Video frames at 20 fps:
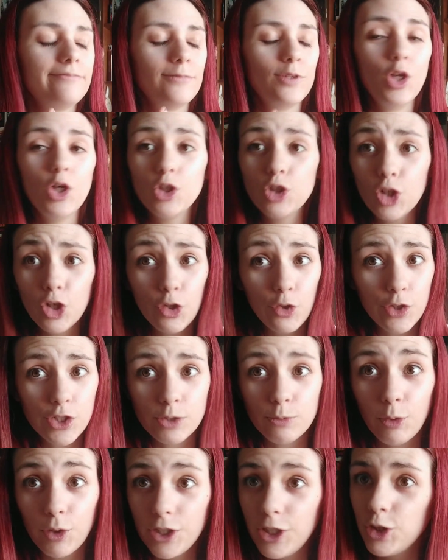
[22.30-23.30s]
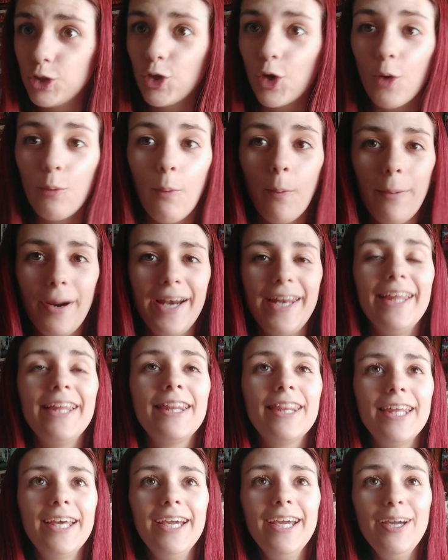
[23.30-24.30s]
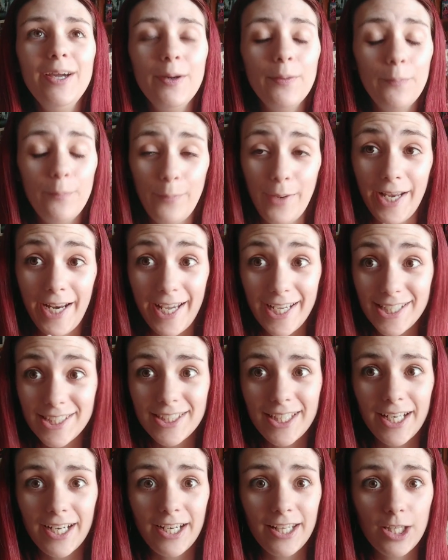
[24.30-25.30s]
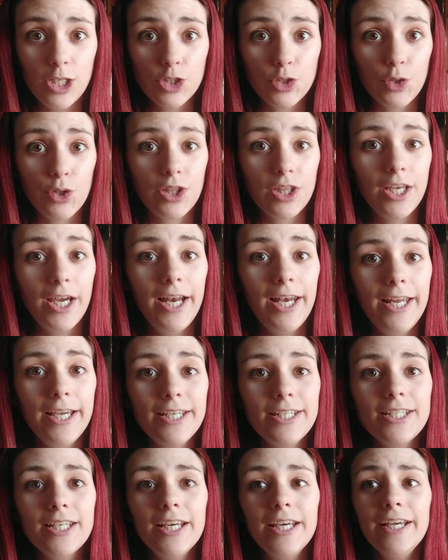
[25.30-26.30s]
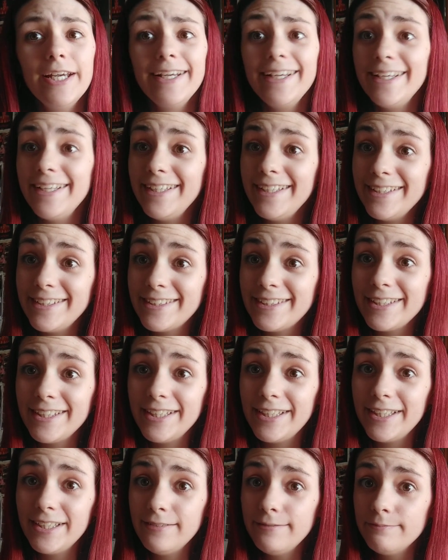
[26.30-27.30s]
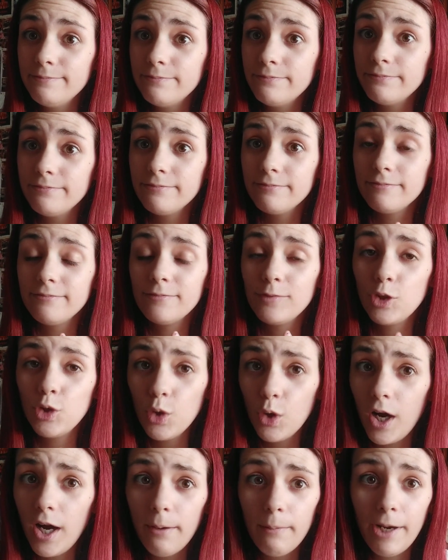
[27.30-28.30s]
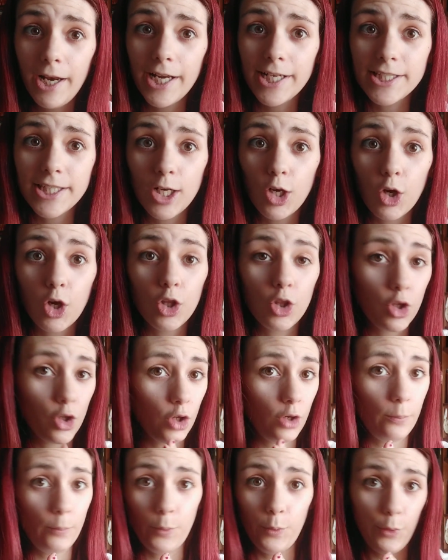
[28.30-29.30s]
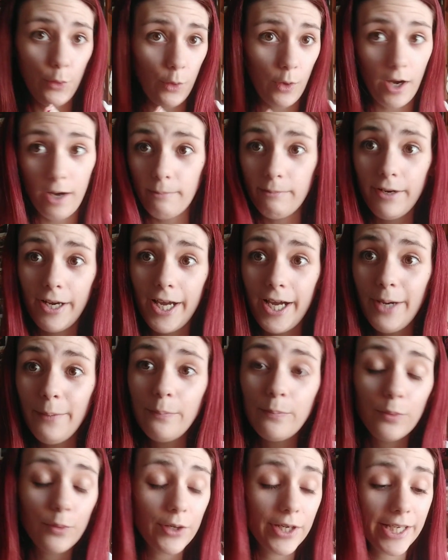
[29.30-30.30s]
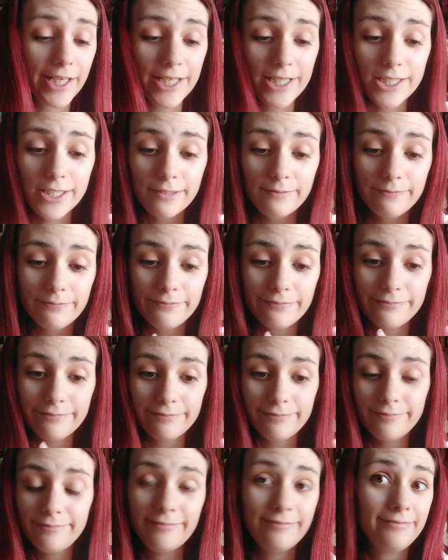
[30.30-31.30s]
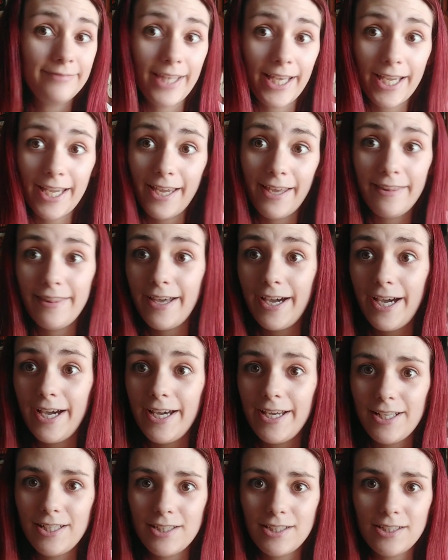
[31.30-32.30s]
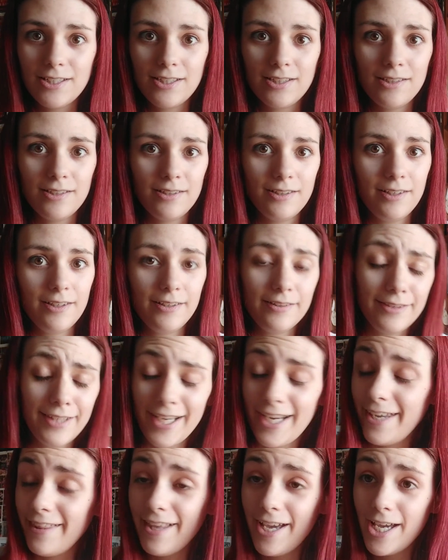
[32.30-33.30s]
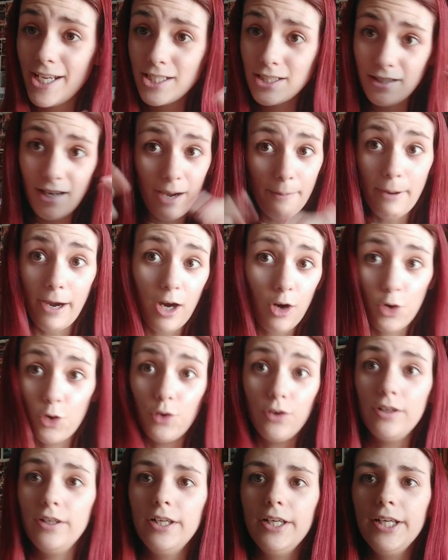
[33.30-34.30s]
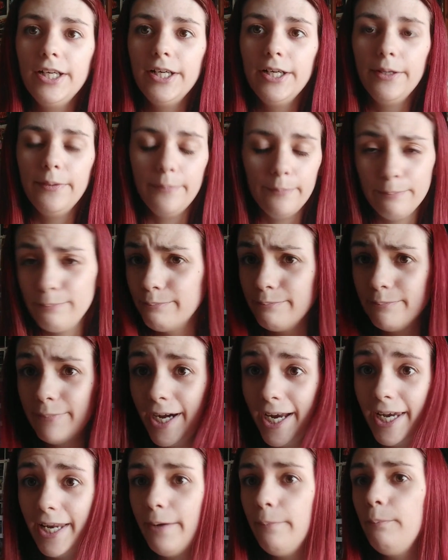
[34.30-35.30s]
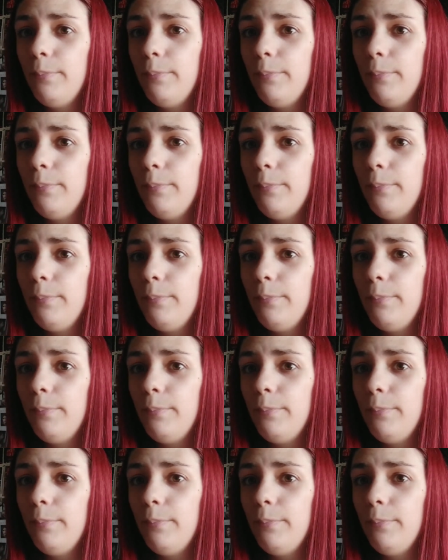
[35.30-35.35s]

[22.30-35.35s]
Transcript: No todo es bonito como parece para estas redes sociales y si no hablas de lo que todo el mundo habla, pues te quedas te quedas abajo. ¿vale?